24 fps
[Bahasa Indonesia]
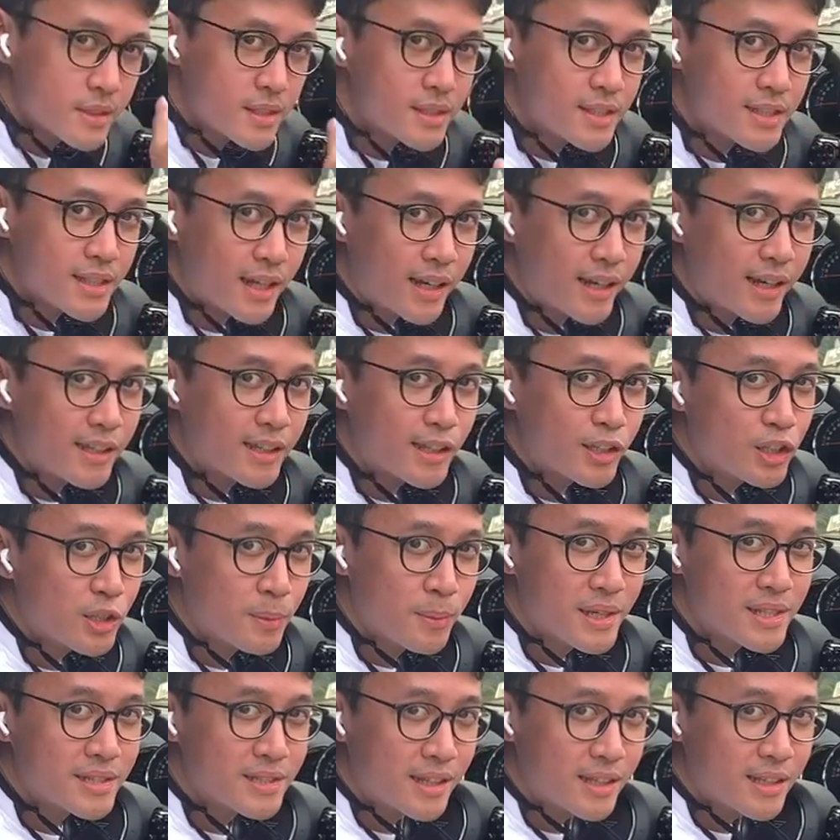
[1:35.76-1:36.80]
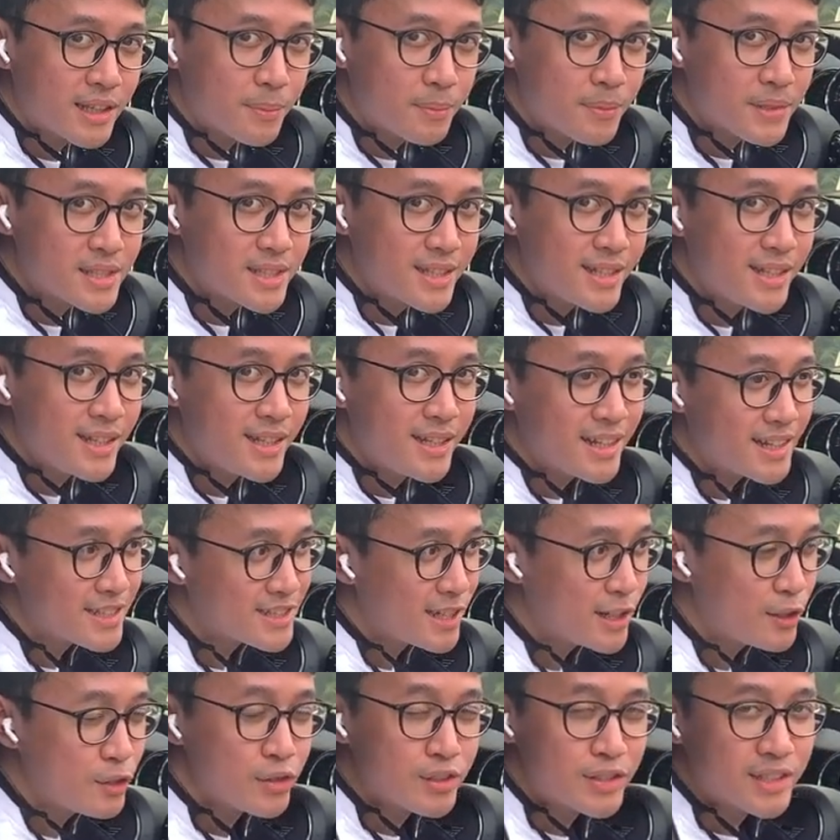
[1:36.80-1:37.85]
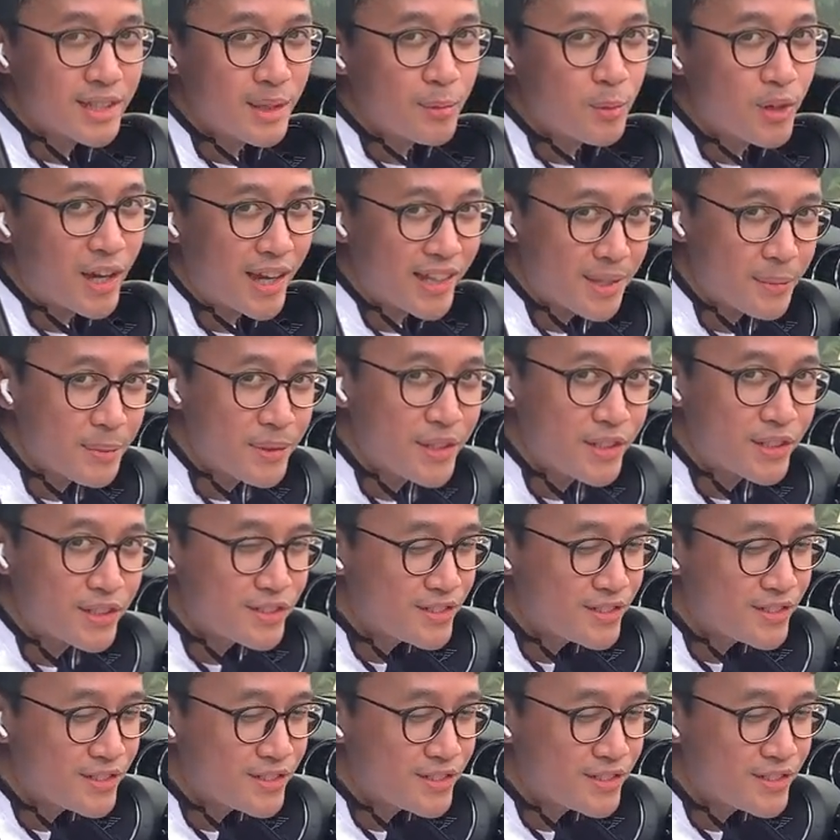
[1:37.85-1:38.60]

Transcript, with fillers: sekarang kita coba start up mesinnya dan sekaligus kita buka tapi